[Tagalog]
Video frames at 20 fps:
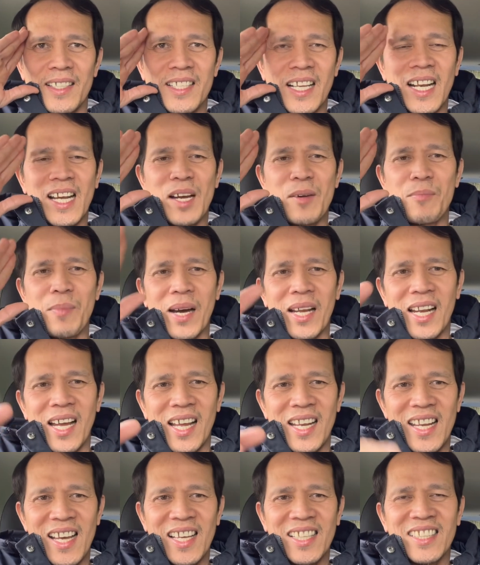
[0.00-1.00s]
isa lang ang
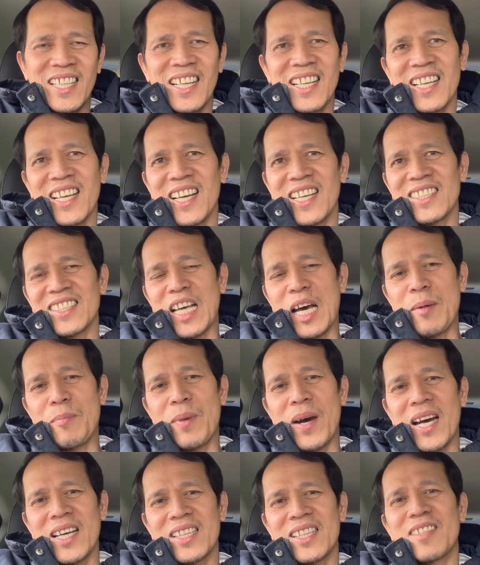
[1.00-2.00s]
paalala, talagang
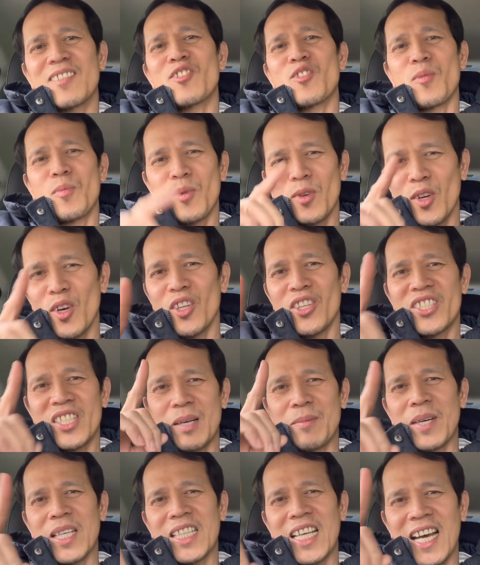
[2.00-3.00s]
dapat sumunod
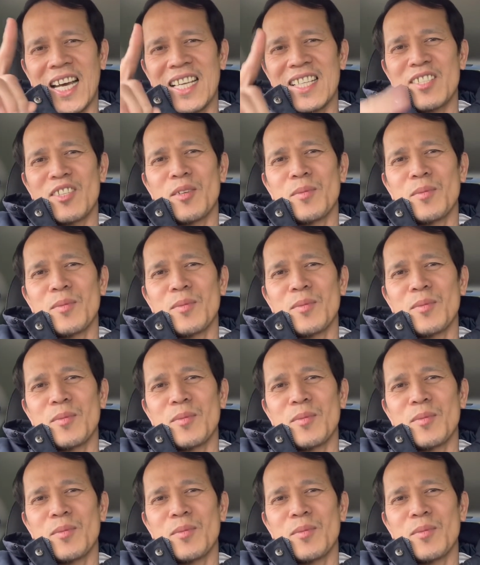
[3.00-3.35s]
sa batas,